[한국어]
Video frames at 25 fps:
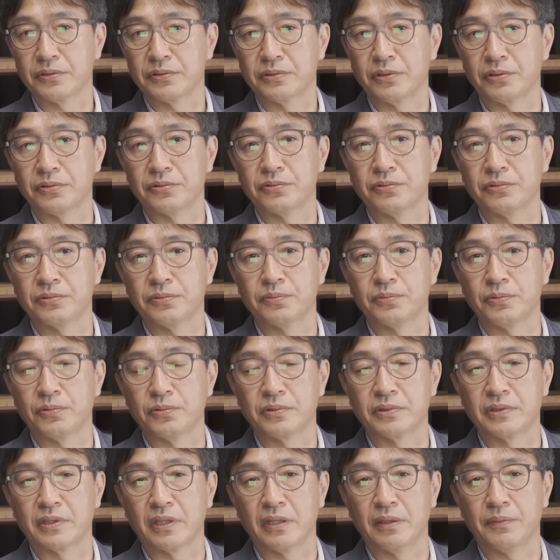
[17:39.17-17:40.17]
저도
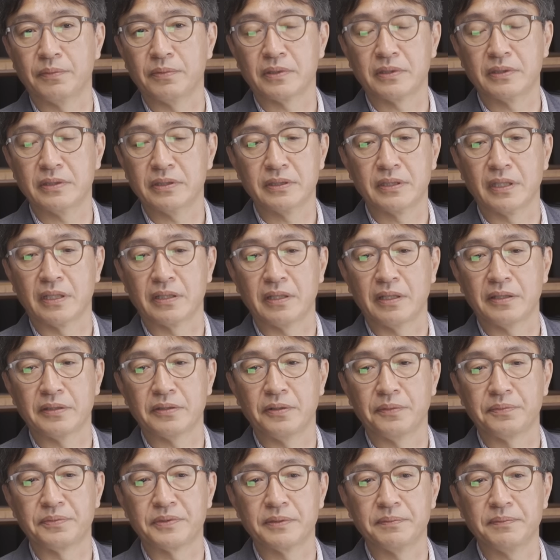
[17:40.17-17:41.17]
뭐 제가 뭐 큰 재산은
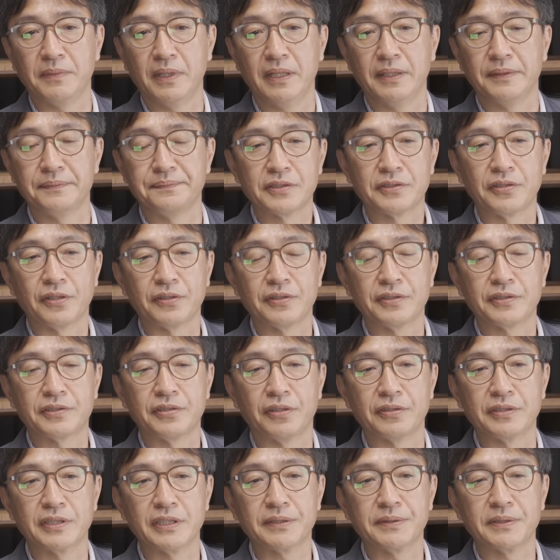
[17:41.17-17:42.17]
없지만 저는
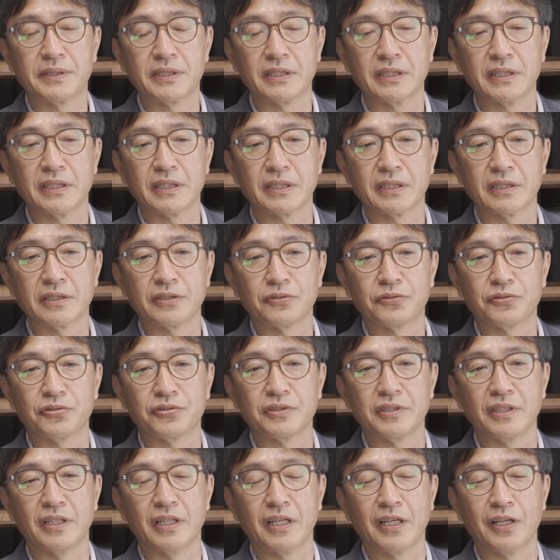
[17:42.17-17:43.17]
적립식
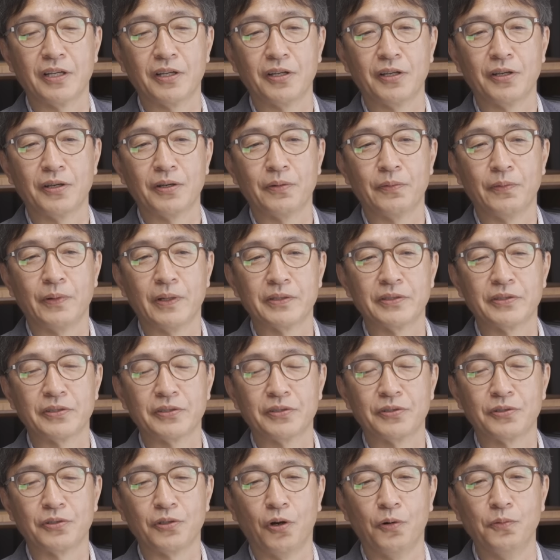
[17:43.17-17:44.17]
투자에
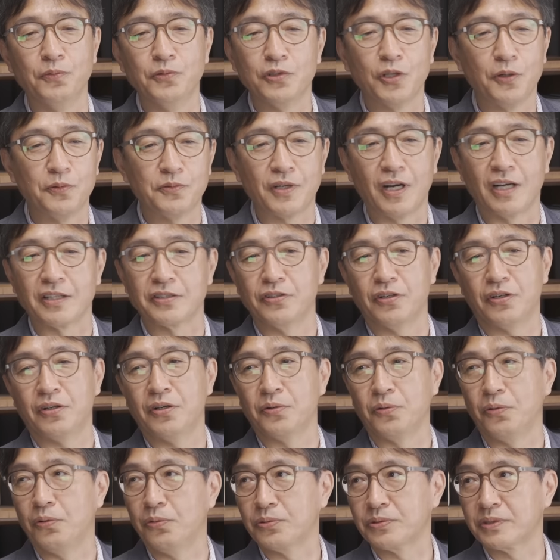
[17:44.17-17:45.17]
완전 너무너무
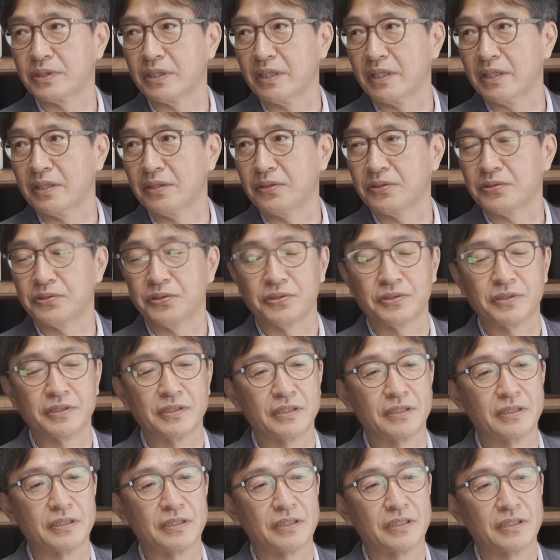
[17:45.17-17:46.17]
강력한 옹호자예요. 저는
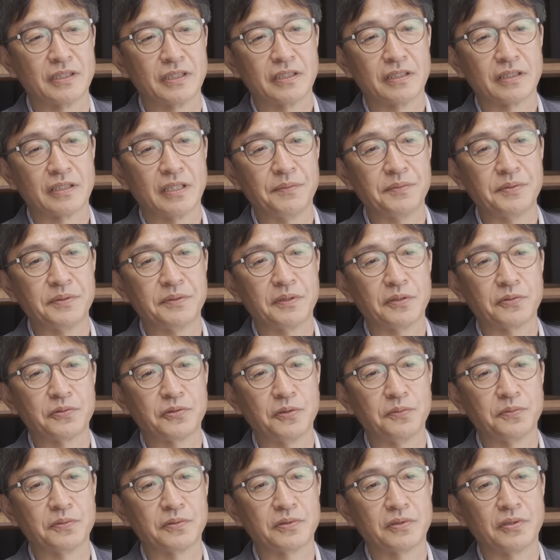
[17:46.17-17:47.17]
음. 삼십 대
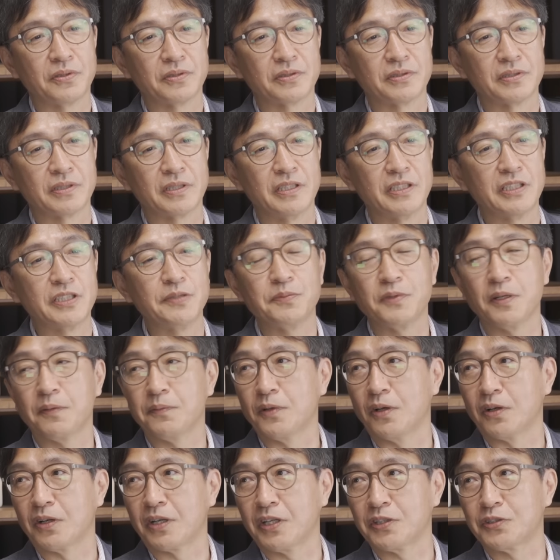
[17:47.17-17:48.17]
초부터 지금 이십 년
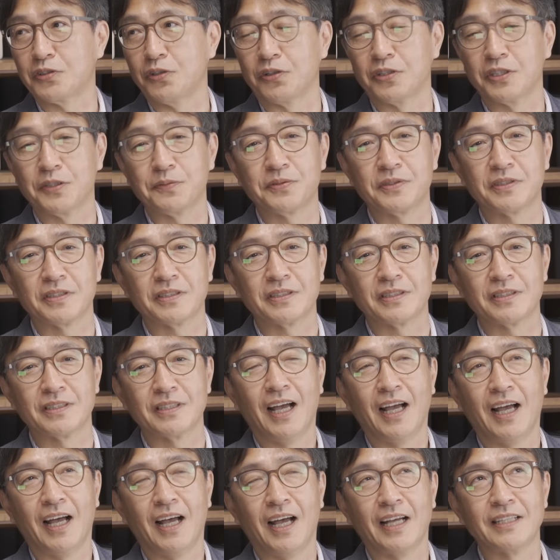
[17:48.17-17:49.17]
넘게 적립식을
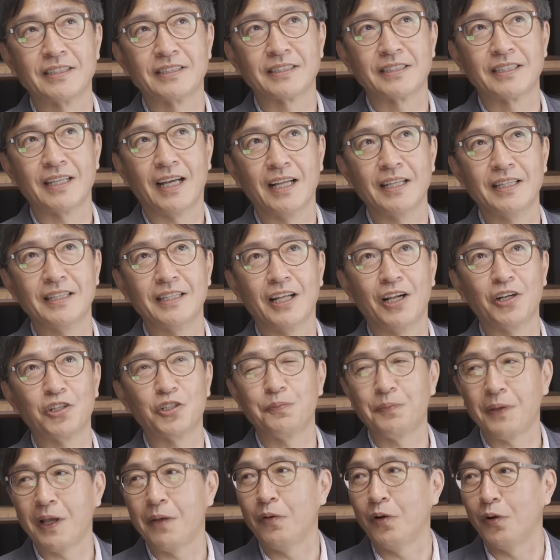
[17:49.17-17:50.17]
아직 한
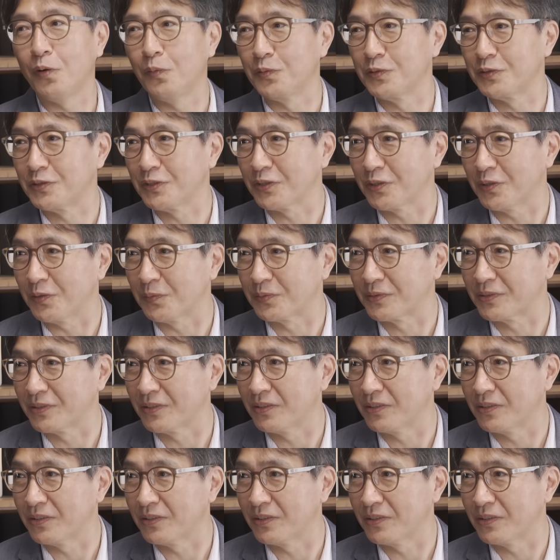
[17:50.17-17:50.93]
달도 빼먹어본 적이 없어요.